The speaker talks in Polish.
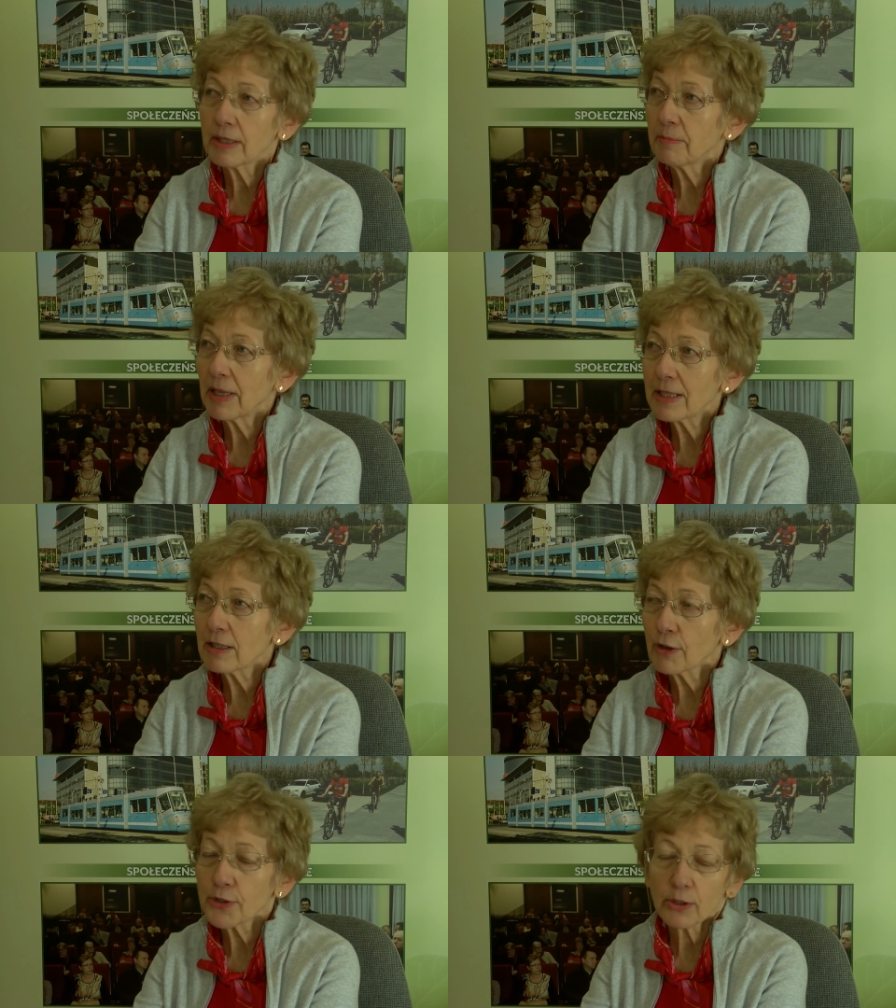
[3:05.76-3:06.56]
bardzo
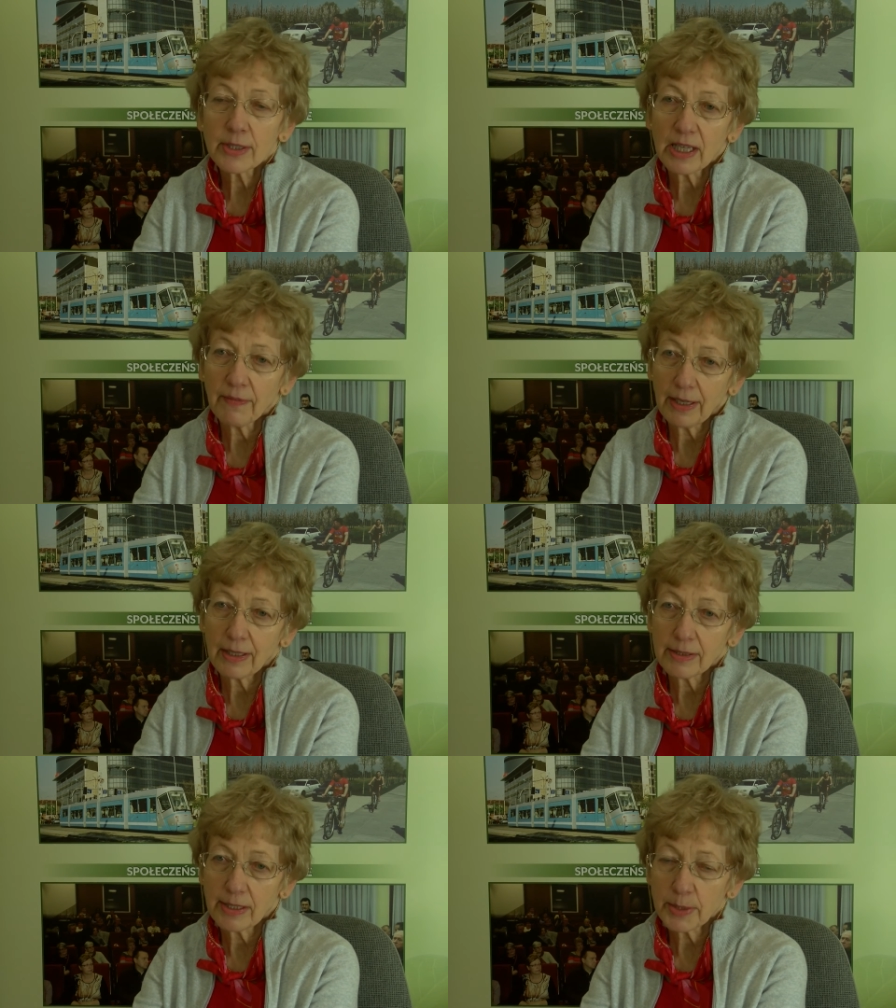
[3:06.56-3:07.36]
ostro za
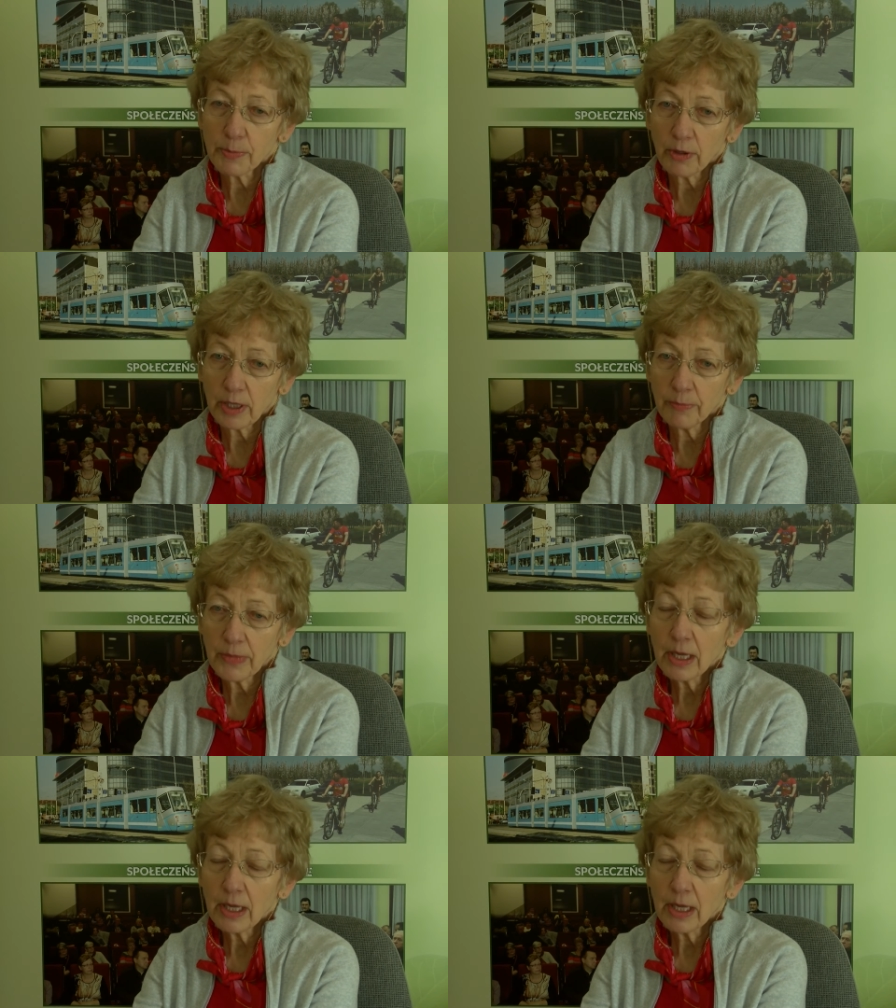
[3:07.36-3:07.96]
walkę ze smogiem.